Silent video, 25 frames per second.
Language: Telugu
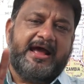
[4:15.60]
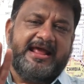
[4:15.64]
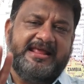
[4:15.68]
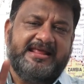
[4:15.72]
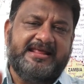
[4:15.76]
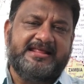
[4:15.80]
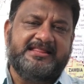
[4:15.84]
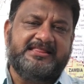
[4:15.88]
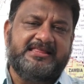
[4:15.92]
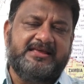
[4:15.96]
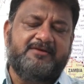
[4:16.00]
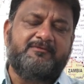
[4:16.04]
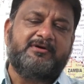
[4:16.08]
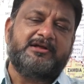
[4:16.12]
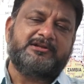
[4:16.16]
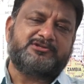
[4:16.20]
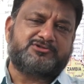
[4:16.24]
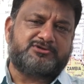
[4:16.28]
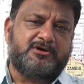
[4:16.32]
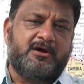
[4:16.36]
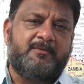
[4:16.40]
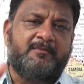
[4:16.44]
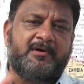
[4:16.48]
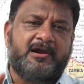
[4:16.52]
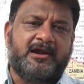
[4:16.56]
అయ్యింది వాళ్ళు
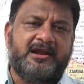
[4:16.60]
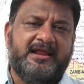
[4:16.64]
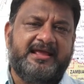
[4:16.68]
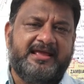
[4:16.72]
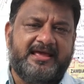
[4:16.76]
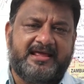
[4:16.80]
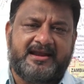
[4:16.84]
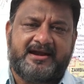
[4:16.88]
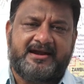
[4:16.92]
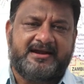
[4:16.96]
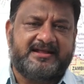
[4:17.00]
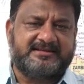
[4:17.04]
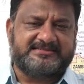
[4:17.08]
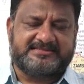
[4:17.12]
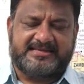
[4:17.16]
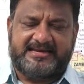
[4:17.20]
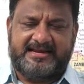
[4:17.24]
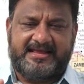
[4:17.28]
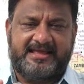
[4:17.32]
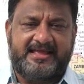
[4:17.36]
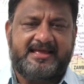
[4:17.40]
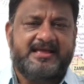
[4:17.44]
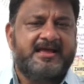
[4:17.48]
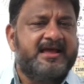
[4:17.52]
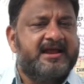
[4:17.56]
సోమరులు అయ్యారన్నా
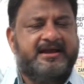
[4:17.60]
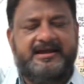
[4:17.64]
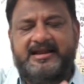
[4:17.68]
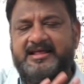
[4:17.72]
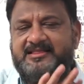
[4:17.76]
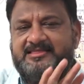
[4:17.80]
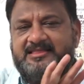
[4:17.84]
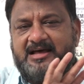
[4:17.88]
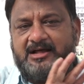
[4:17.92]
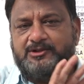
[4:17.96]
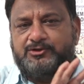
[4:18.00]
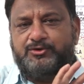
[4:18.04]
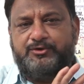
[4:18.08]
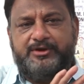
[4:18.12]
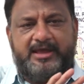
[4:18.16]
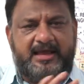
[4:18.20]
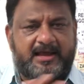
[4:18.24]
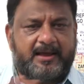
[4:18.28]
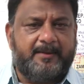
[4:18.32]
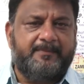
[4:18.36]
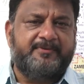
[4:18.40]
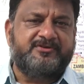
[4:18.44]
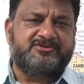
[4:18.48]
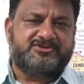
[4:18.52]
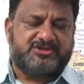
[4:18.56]
సరే నేను దాంతో
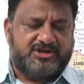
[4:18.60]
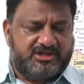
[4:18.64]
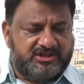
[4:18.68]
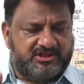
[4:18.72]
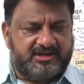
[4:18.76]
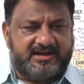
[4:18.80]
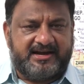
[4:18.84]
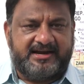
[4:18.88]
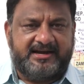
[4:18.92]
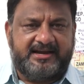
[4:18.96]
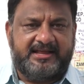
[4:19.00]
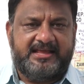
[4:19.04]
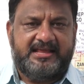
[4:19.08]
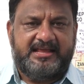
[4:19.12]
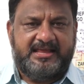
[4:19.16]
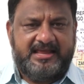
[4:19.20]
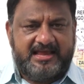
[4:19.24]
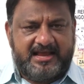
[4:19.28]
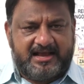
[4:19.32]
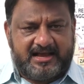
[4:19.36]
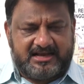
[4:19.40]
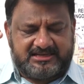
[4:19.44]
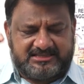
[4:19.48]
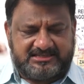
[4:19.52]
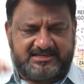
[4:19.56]
ఏకీభించను ఎందుకంటే
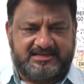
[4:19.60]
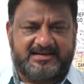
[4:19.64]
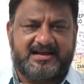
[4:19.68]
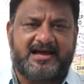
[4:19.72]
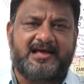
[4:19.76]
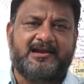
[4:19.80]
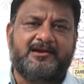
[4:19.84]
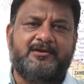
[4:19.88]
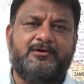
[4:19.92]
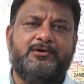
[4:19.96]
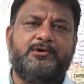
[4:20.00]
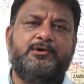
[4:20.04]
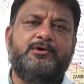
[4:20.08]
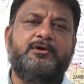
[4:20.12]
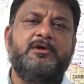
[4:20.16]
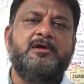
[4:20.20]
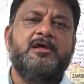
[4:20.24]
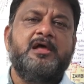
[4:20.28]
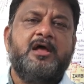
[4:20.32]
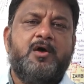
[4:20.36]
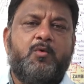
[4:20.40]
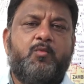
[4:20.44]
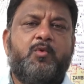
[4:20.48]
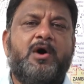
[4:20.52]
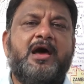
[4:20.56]
ఈ కష్టకాలంలో
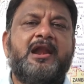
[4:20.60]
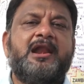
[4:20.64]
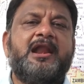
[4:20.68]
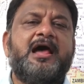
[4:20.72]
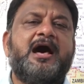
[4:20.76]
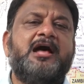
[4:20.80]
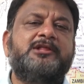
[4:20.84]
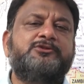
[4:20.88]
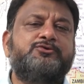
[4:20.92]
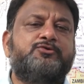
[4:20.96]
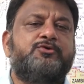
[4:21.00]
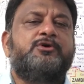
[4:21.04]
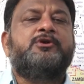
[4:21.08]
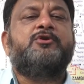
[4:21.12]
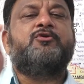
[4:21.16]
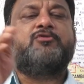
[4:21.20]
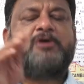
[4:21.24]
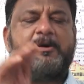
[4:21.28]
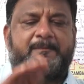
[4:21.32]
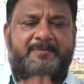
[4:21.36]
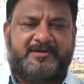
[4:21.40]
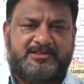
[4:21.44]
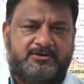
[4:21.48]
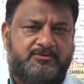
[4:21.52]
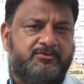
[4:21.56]
వాళ్ళని ఆదుకున్న
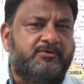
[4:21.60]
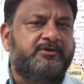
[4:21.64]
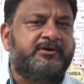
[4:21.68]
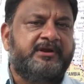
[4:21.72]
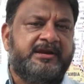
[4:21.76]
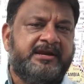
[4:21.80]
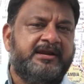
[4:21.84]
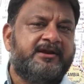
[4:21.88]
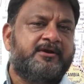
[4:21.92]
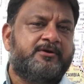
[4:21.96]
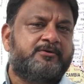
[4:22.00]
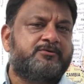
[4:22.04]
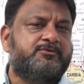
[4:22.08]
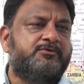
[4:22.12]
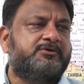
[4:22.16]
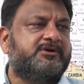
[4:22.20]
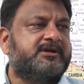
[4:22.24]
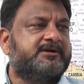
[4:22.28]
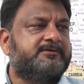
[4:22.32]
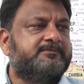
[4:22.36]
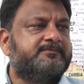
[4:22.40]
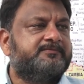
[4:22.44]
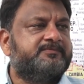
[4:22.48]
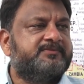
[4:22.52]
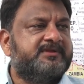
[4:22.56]
ఒక పథకంలో నేను
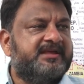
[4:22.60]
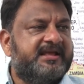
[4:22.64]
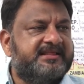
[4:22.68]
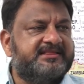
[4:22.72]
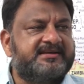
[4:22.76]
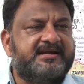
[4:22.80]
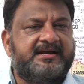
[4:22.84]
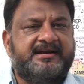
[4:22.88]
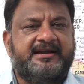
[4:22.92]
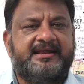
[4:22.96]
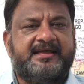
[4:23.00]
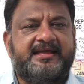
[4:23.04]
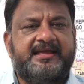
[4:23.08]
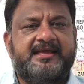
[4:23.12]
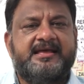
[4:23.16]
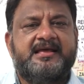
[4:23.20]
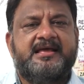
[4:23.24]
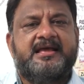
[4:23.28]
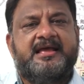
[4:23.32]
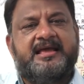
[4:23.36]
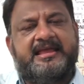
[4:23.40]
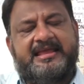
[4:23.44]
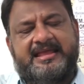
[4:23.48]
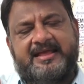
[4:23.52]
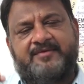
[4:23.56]
అనుకుంటాను ఎందుకంటే
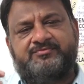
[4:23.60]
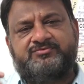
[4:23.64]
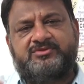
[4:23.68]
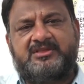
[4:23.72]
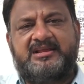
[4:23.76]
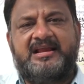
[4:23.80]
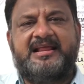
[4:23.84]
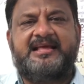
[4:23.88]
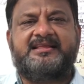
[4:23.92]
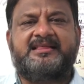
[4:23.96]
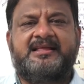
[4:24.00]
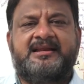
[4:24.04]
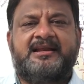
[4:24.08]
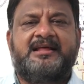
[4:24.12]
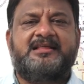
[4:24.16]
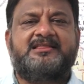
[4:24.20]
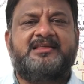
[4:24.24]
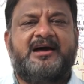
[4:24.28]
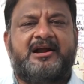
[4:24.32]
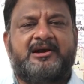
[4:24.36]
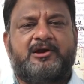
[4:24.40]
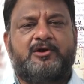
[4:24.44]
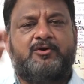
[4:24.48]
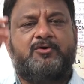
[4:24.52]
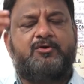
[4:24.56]
ఎంత లేదన్నా
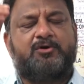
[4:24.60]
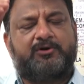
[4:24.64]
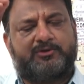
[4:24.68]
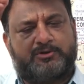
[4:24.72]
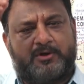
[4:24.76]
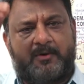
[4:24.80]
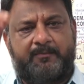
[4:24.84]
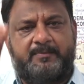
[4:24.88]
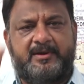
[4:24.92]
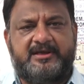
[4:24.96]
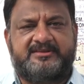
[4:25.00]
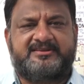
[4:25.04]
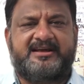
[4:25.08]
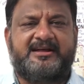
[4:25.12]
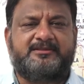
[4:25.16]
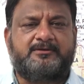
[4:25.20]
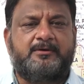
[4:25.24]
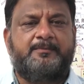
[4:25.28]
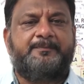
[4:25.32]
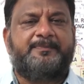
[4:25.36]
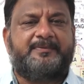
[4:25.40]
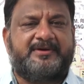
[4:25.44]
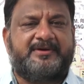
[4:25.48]
దాంట్లో ఒక తొంభై శాతం